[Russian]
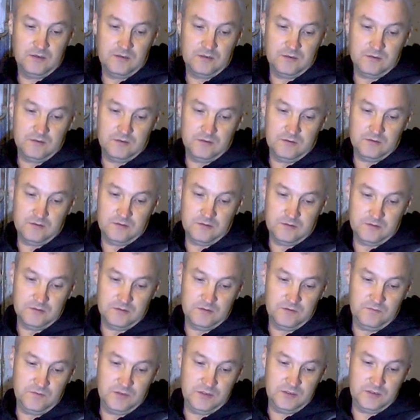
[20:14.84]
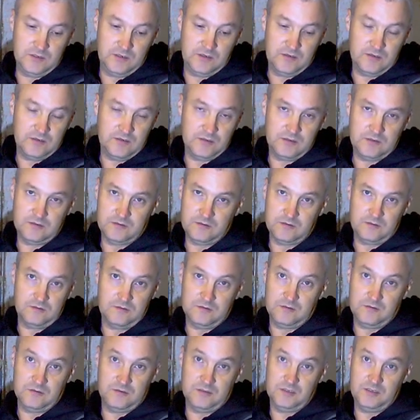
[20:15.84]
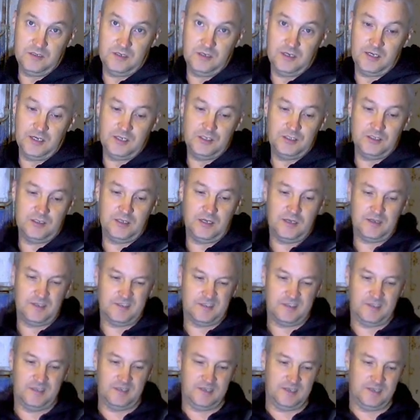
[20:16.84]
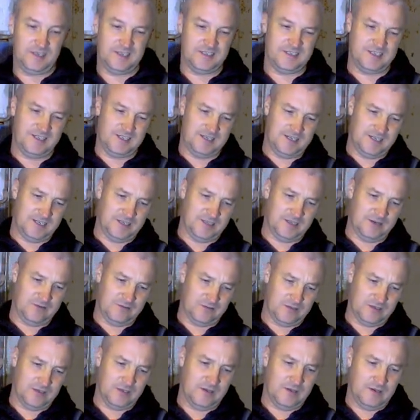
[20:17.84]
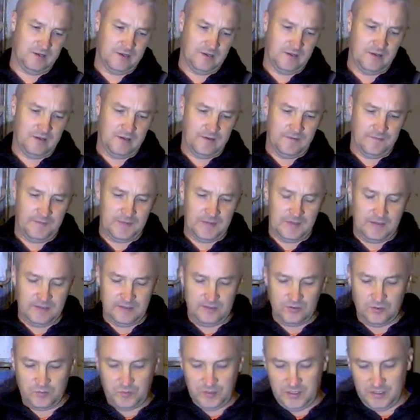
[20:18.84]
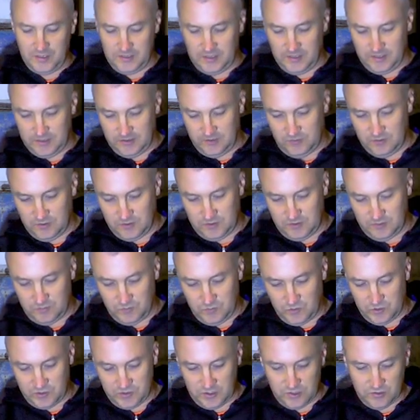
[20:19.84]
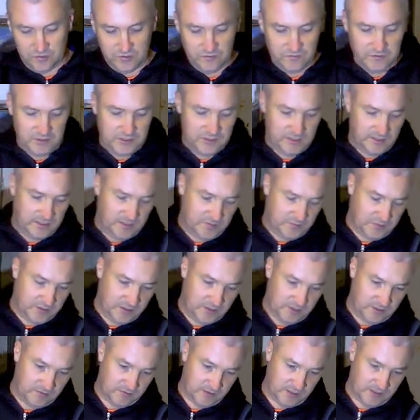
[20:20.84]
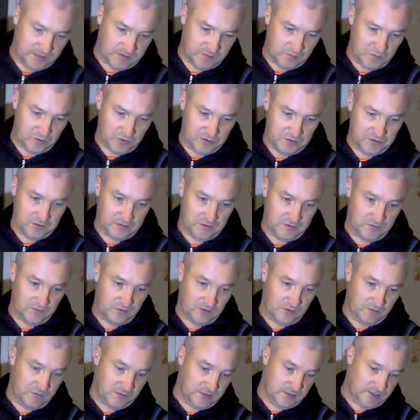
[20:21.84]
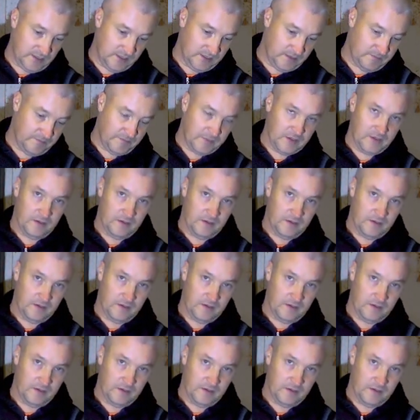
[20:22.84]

Э, двигатель э, не горячий, так, слегка-слегка такой тепленький. То есть, можно сказать, что двигатель не перегревается, мощности его хватает.